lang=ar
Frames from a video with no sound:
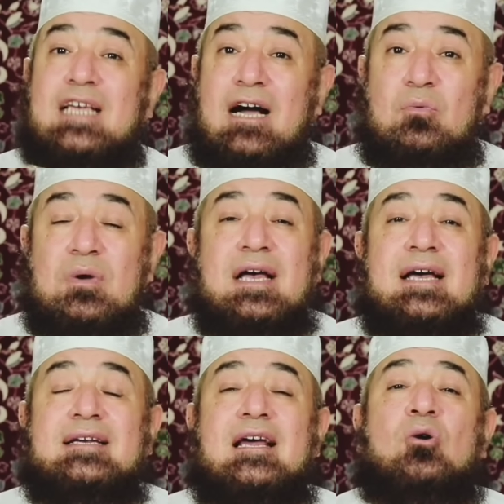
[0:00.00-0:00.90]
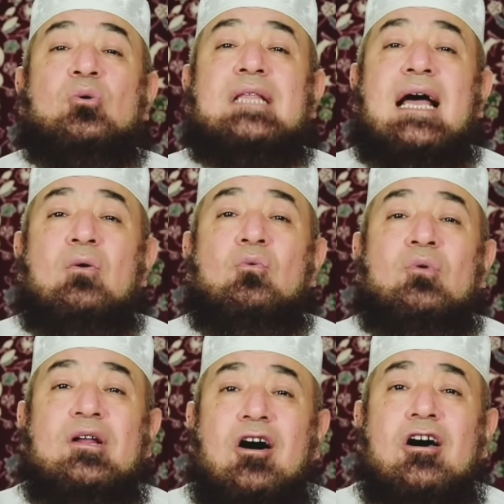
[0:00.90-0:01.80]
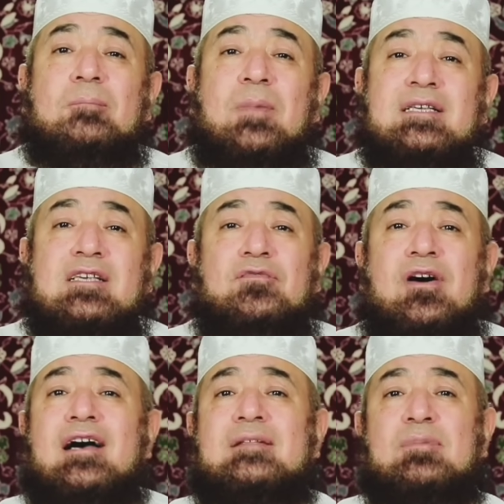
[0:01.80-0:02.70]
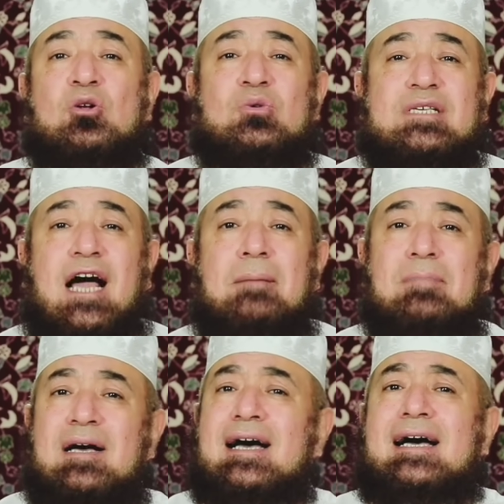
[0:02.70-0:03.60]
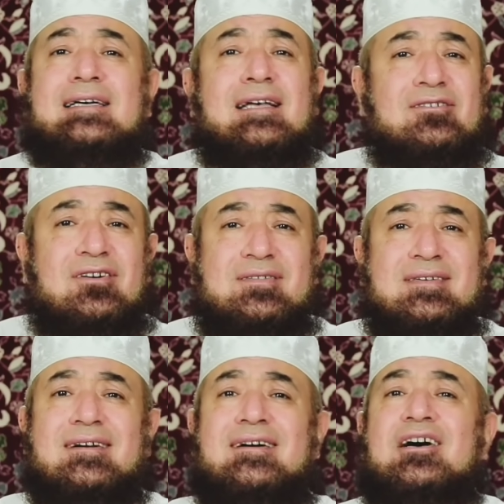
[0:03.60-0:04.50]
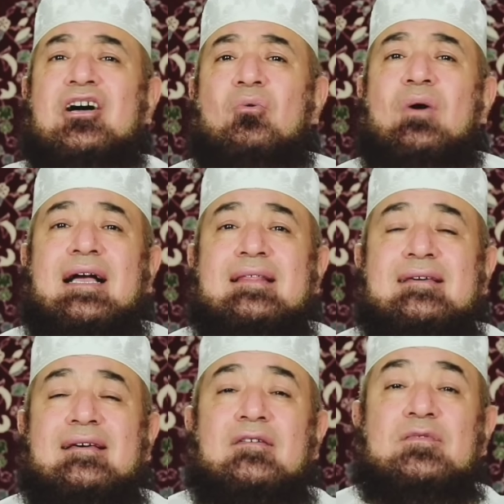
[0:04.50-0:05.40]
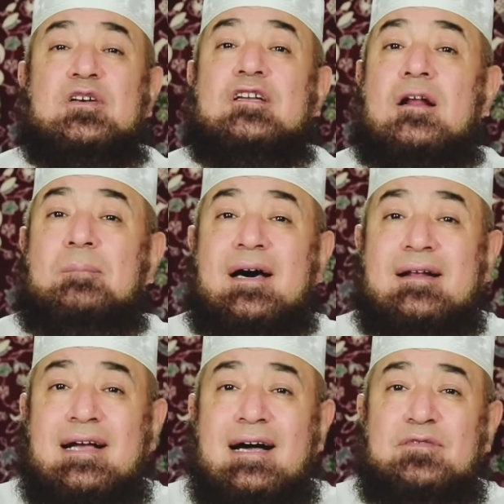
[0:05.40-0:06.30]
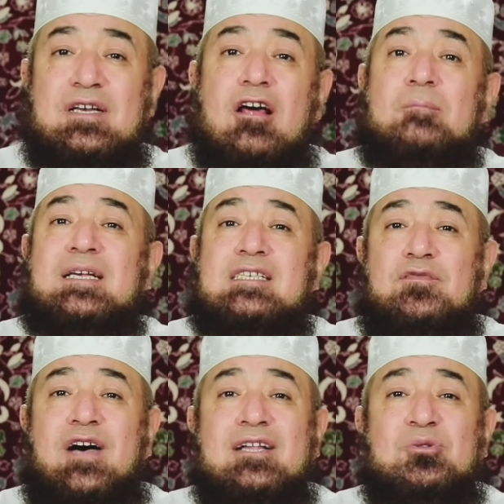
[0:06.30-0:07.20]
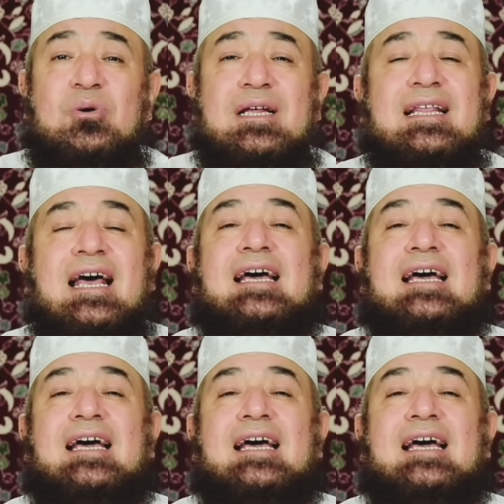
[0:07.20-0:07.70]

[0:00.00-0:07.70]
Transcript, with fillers: أو ناخد أول أربع صفحات من جزء عامة آيات قصيرة وكثيرة في الأربع ركع في الأربع صفحات دولت